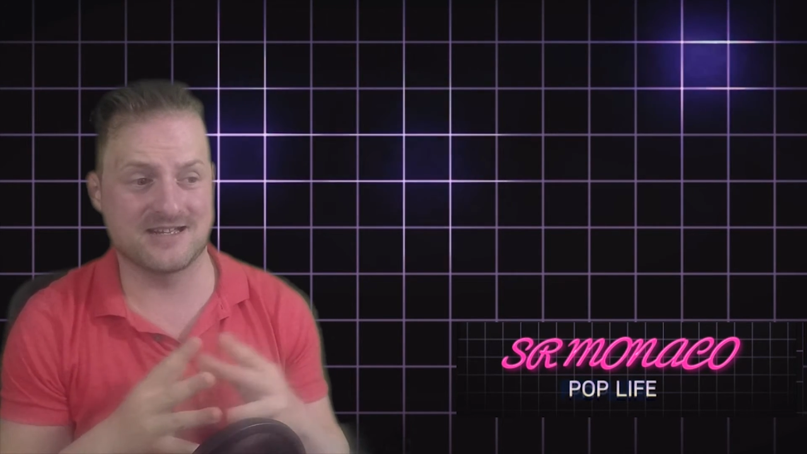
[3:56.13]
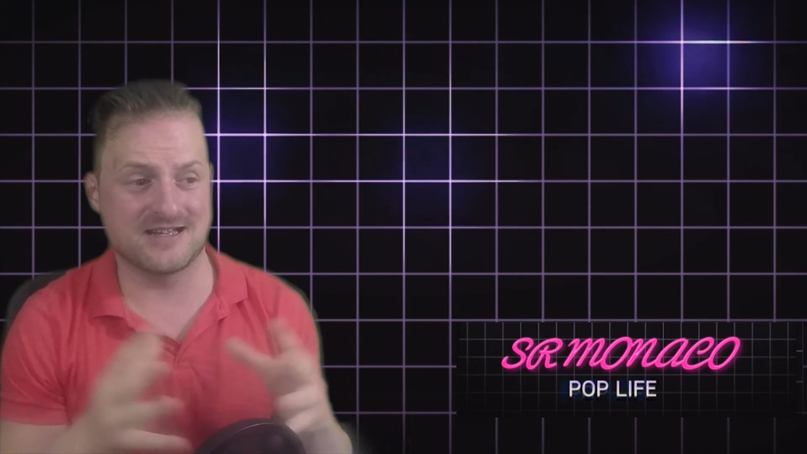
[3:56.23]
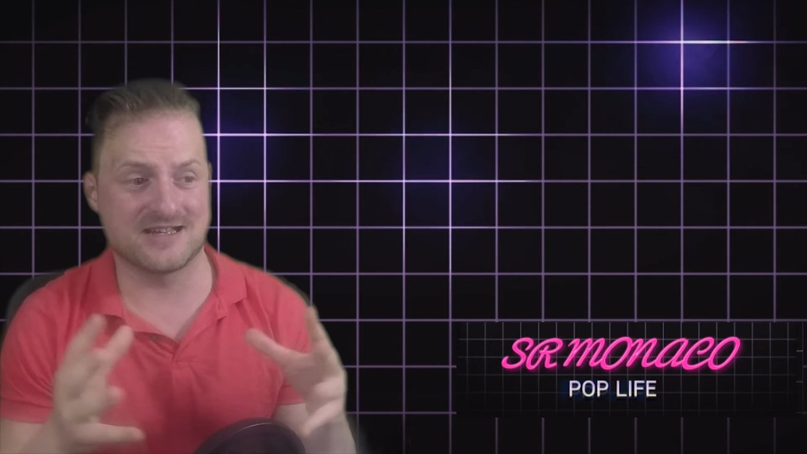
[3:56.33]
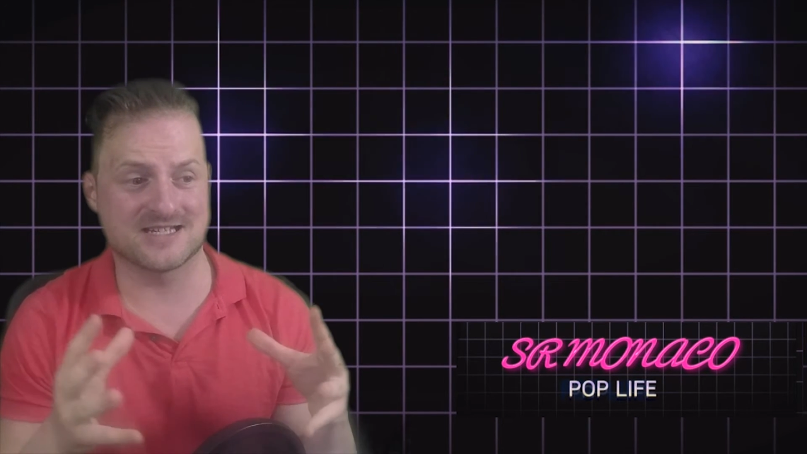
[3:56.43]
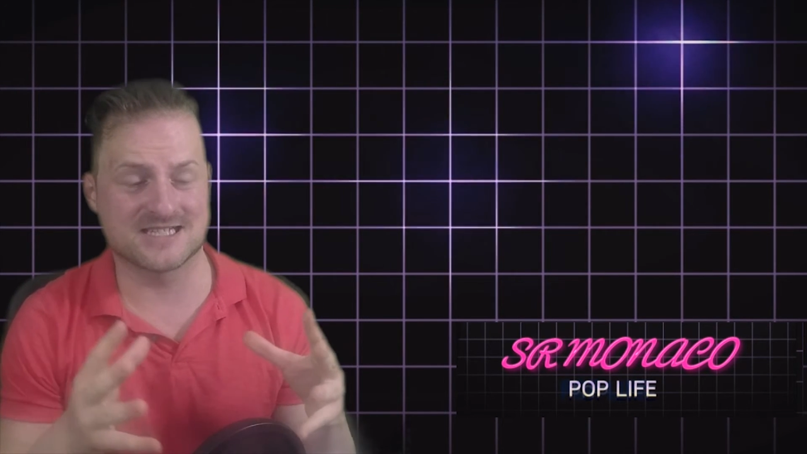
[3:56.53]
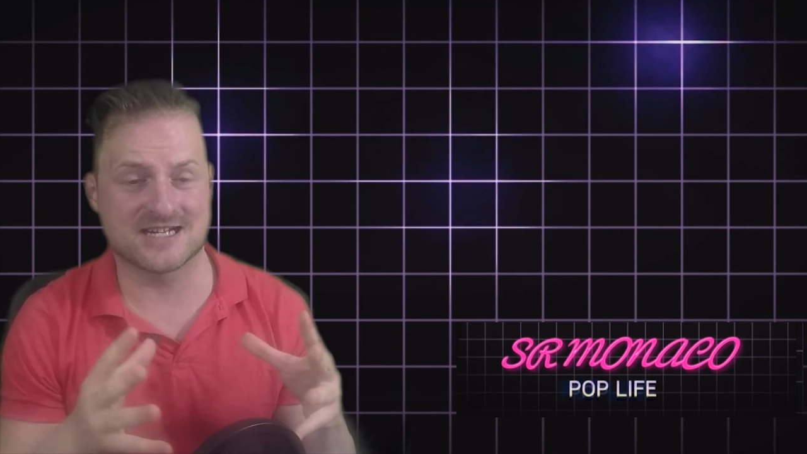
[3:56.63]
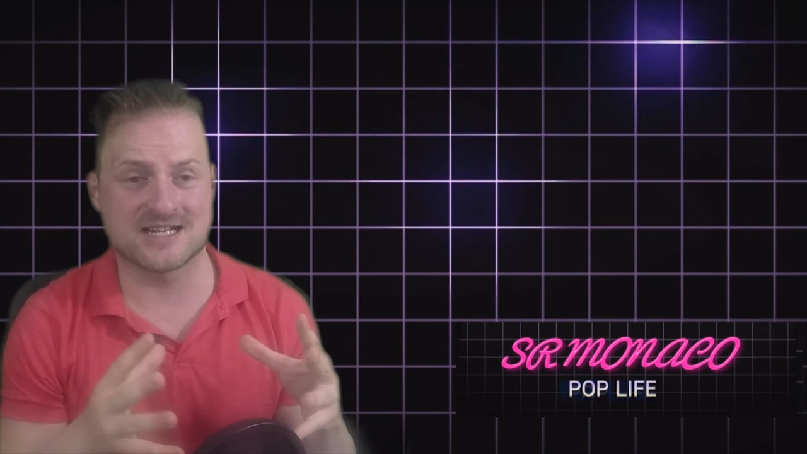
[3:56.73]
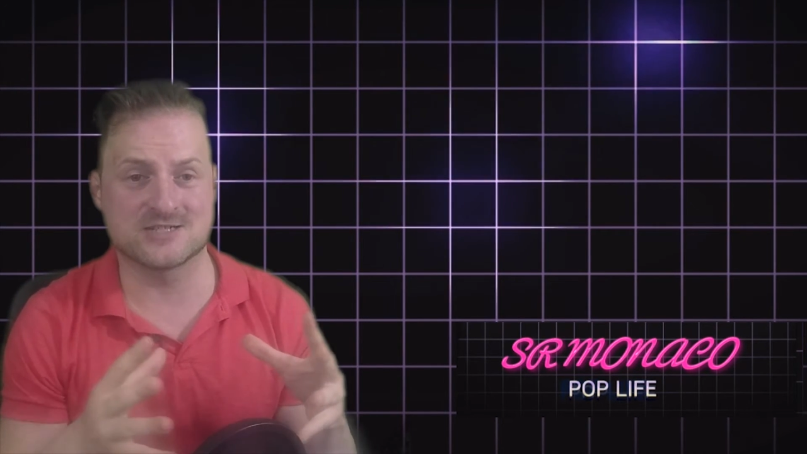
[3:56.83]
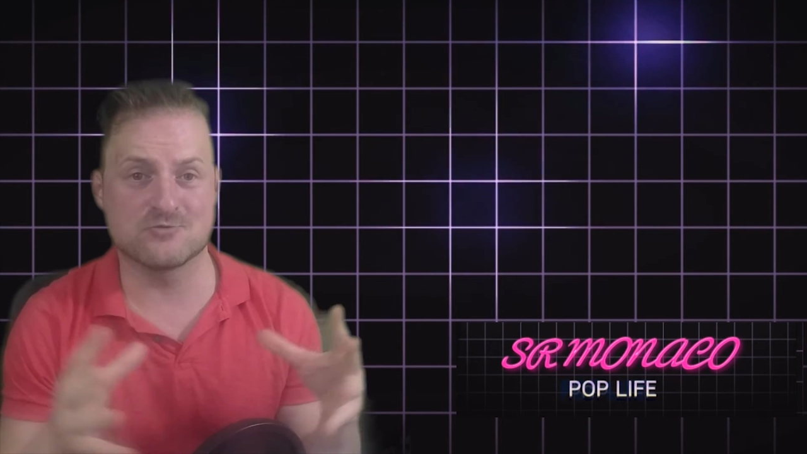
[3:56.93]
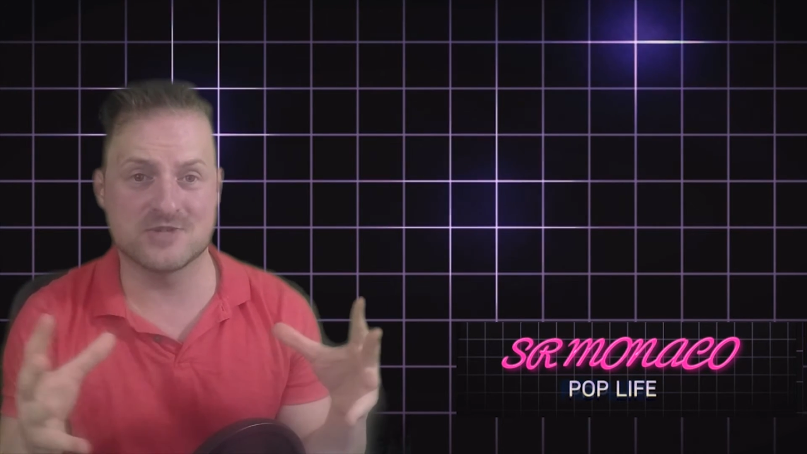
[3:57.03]
eh, que sacar
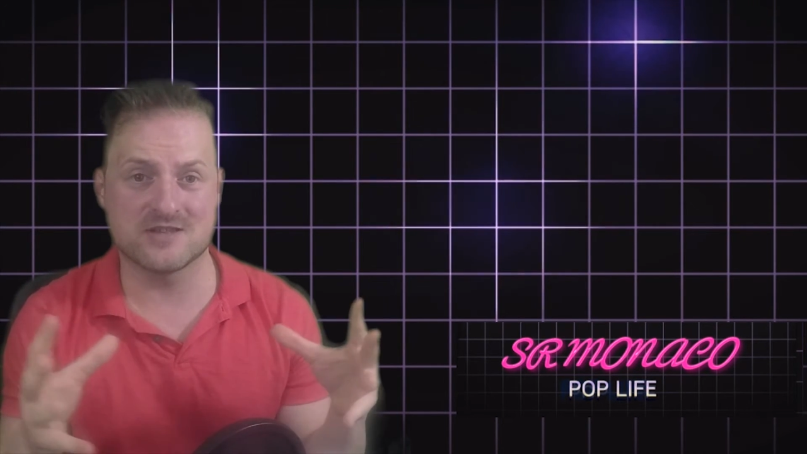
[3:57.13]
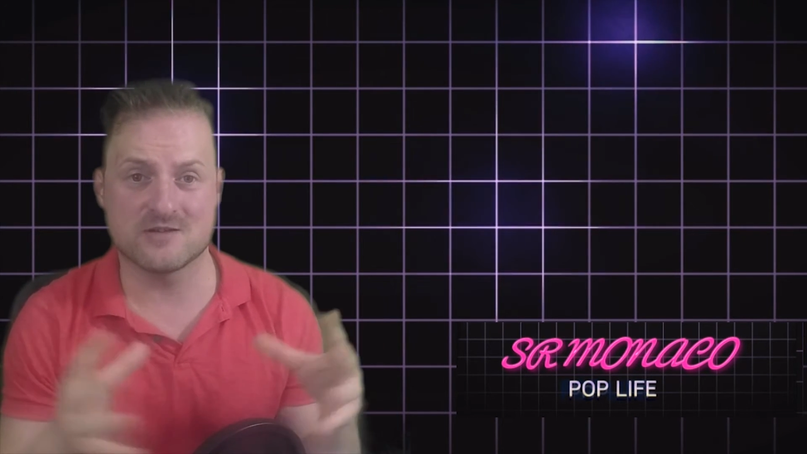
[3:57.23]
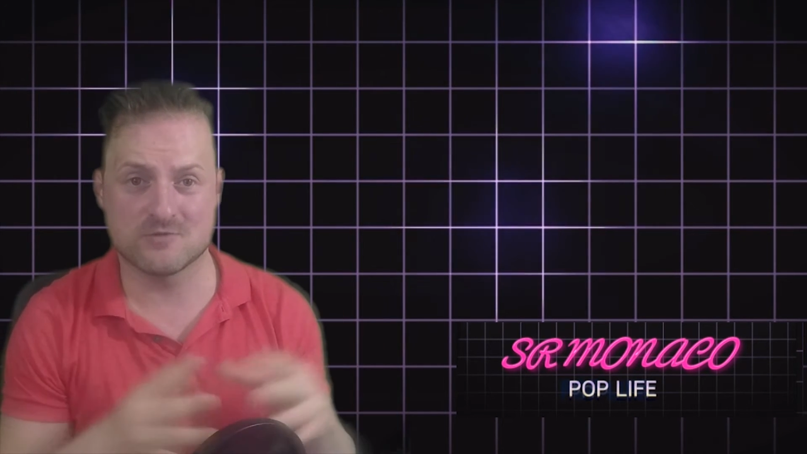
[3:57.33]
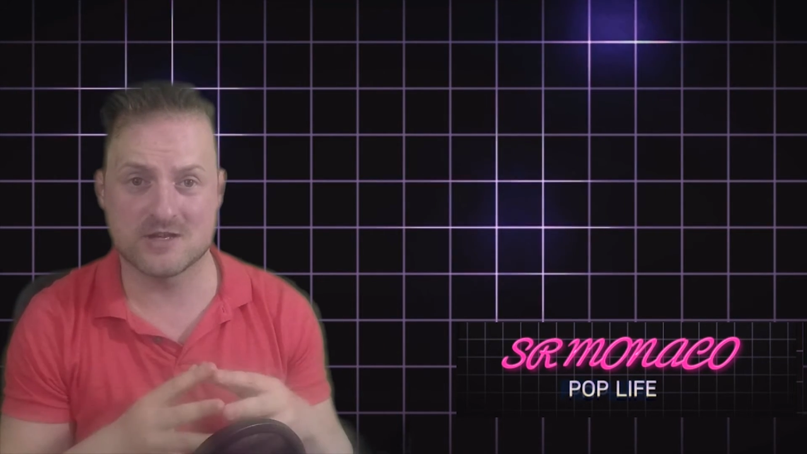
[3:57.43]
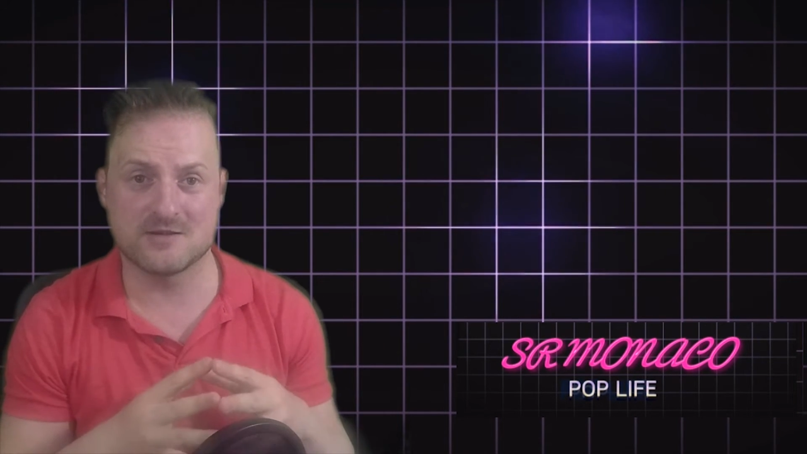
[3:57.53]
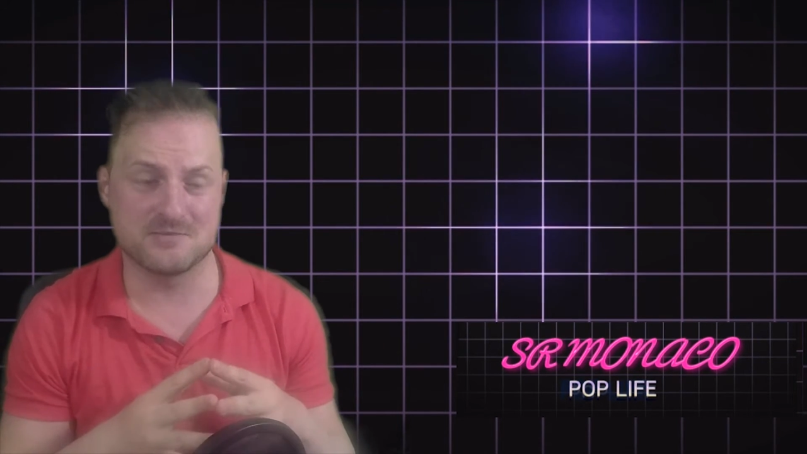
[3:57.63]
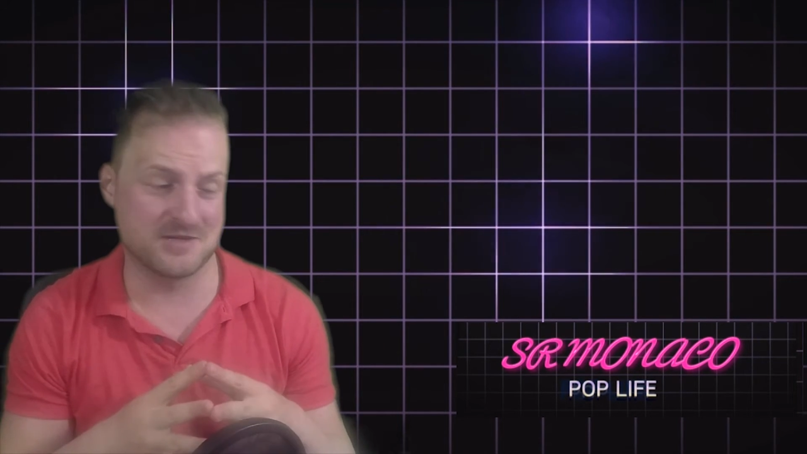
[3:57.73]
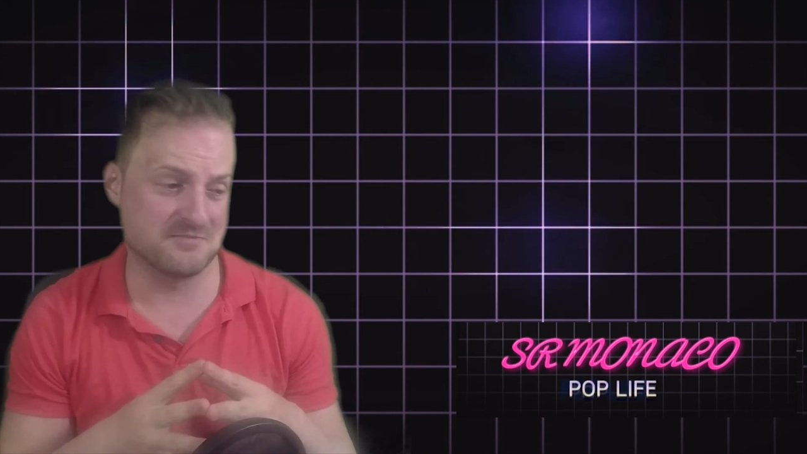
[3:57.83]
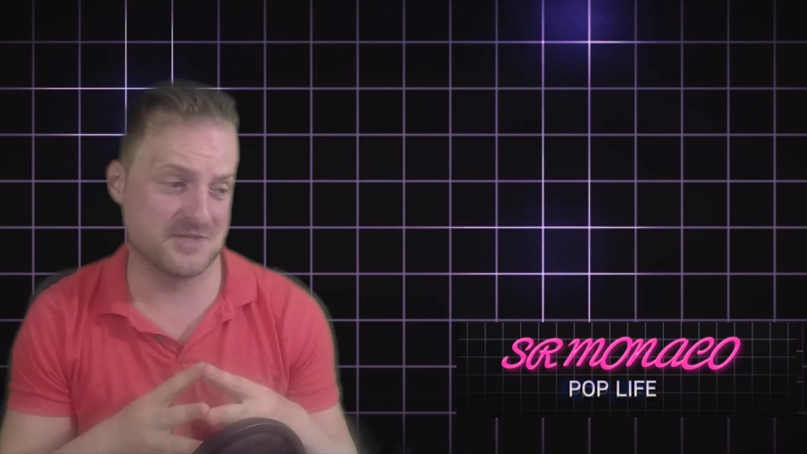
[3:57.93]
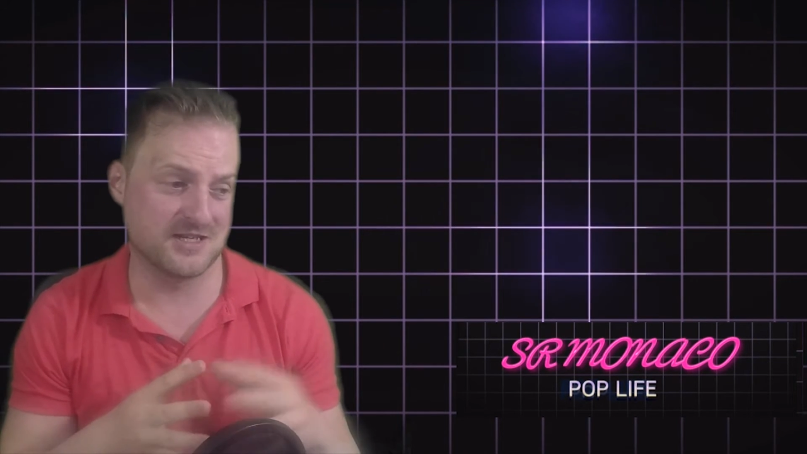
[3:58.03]
casi un 10, aunque
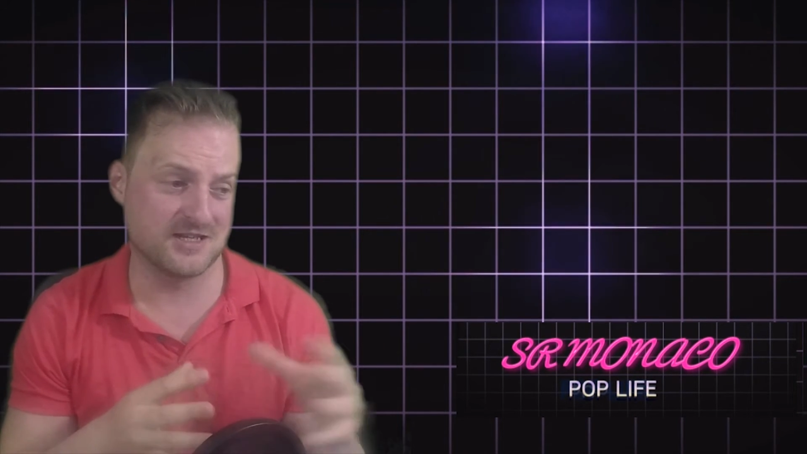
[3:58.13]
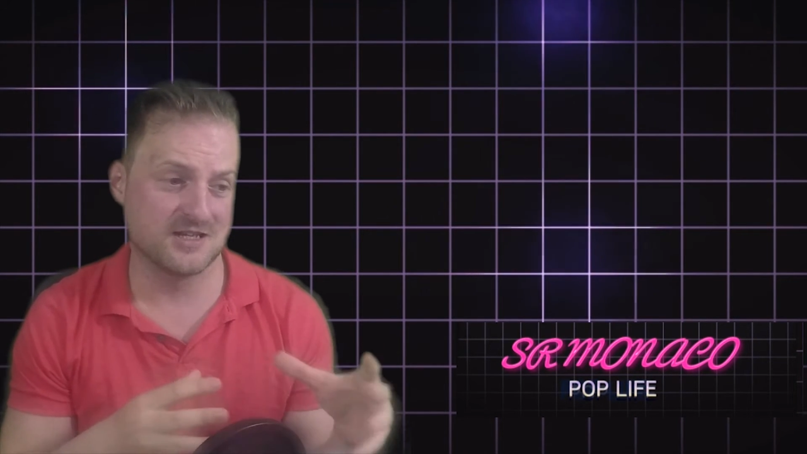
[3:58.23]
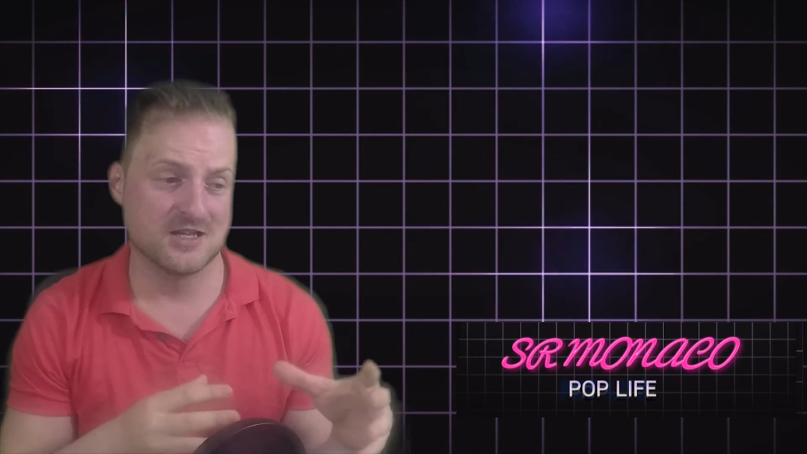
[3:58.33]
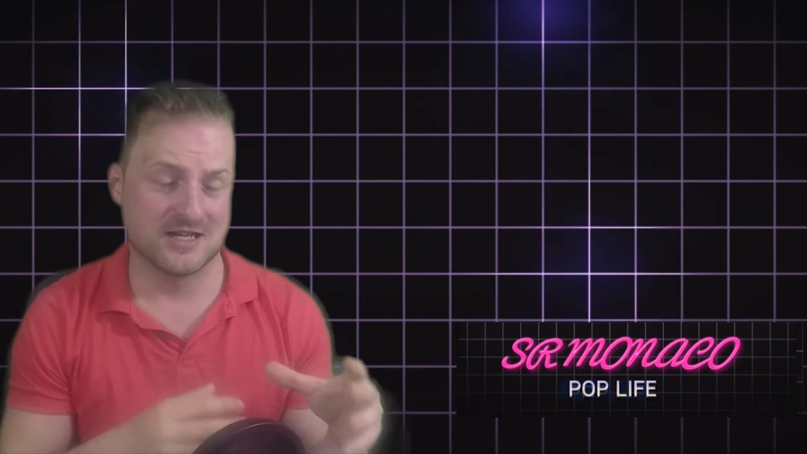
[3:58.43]
me,